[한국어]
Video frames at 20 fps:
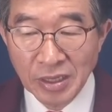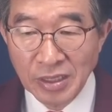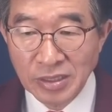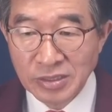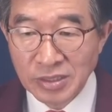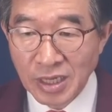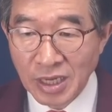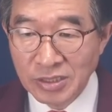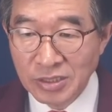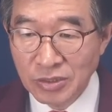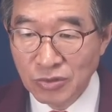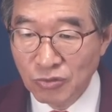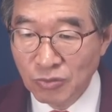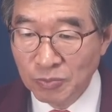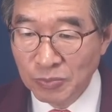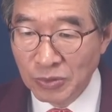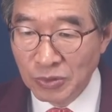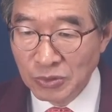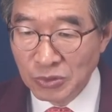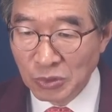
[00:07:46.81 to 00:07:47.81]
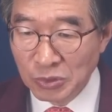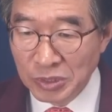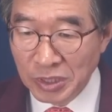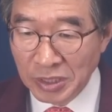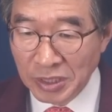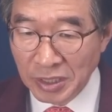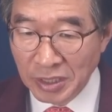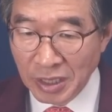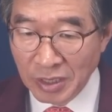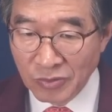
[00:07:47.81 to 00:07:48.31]
사전투표를
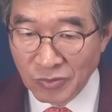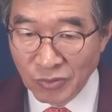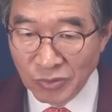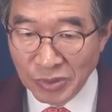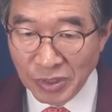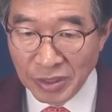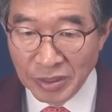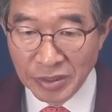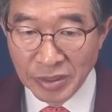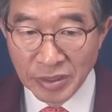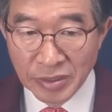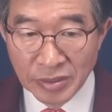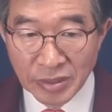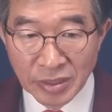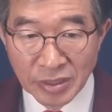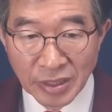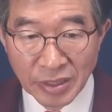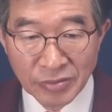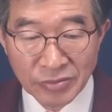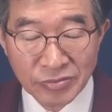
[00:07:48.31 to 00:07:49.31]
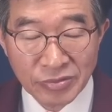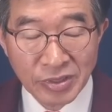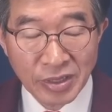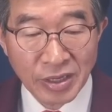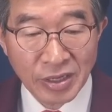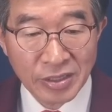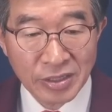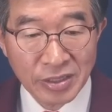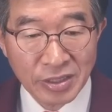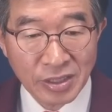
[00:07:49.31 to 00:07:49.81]
조작해가 국회의원이
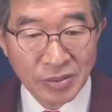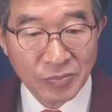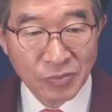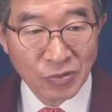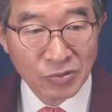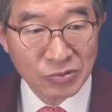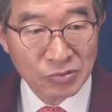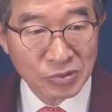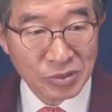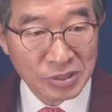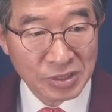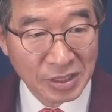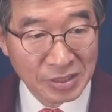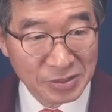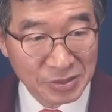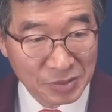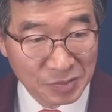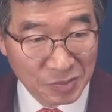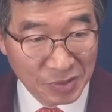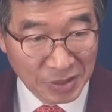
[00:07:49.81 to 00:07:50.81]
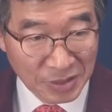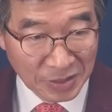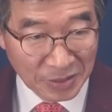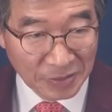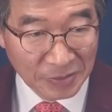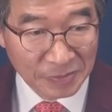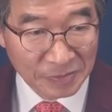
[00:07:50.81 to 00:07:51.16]
됐구나 이렇게 볼 수 있지 않습니까